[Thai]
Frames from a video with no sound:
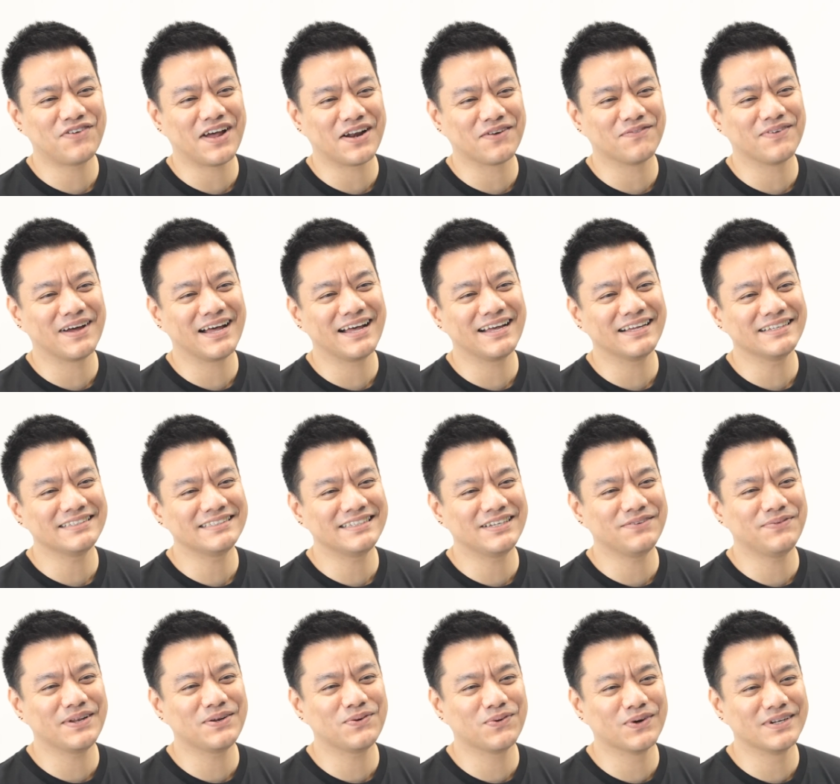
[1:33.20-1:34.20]
ฝันว่าชี
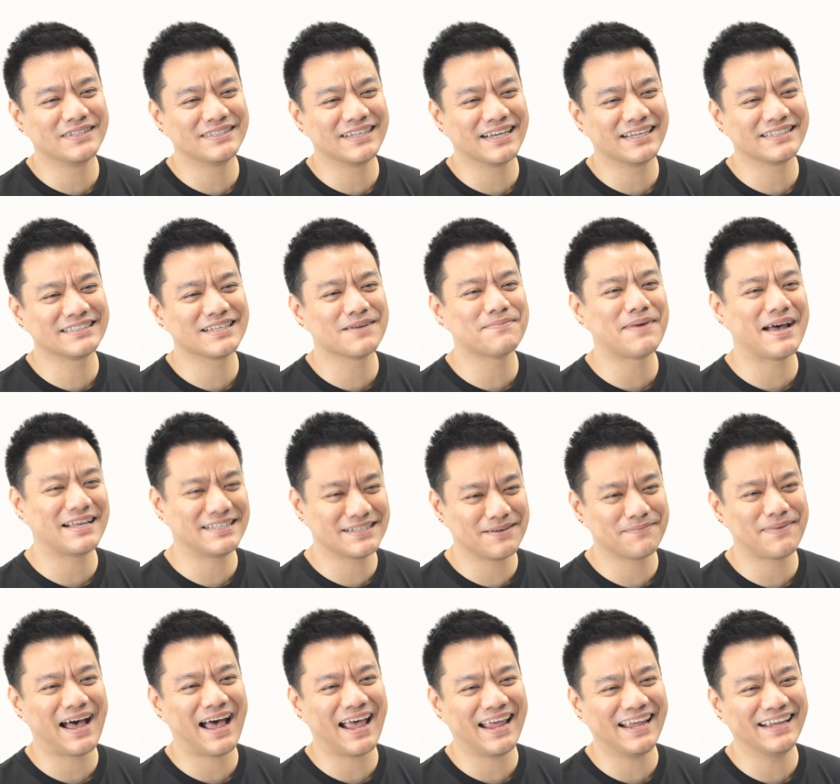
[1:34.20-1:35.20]
วิตควรจะส
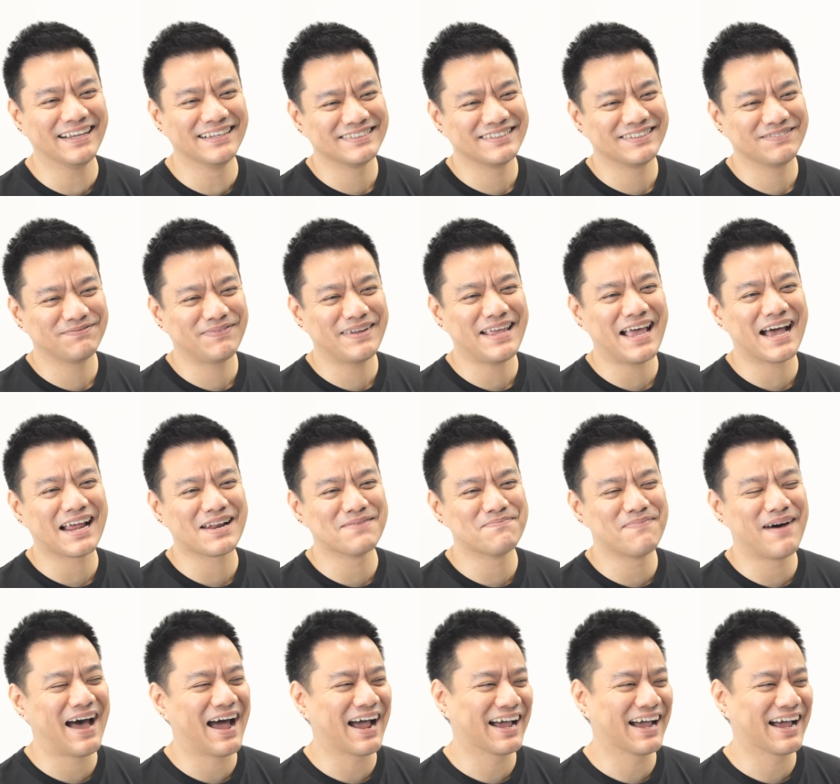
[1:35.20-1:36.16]
บายๆไม่อยากลำบาก